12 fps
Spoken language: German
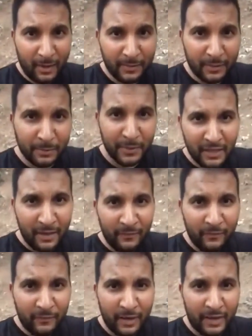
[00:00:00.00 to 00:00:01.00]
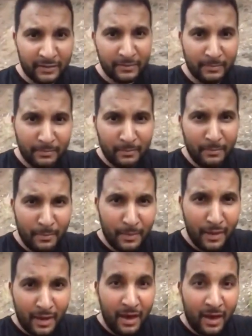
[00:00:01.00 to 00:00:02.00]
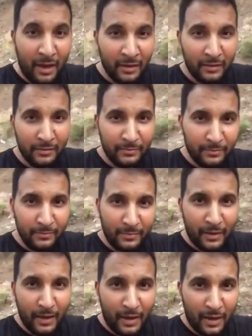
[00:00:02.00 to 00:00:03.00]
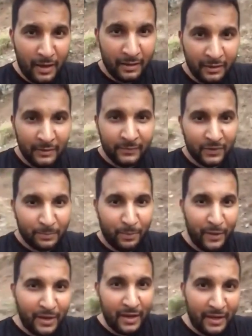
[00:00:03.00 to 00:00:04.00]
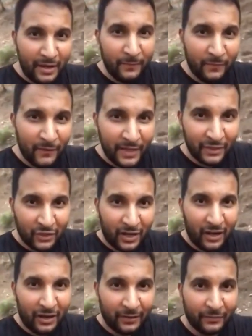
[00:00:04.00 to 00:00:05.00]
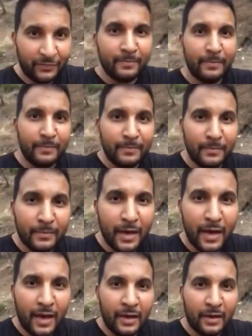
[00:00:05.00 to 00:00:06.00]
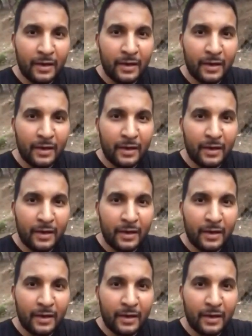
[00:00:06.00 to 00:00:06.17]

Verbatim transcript: vom, sage ich mal, Impfzwang durch die Hintertür, wie es einige bezeichnen?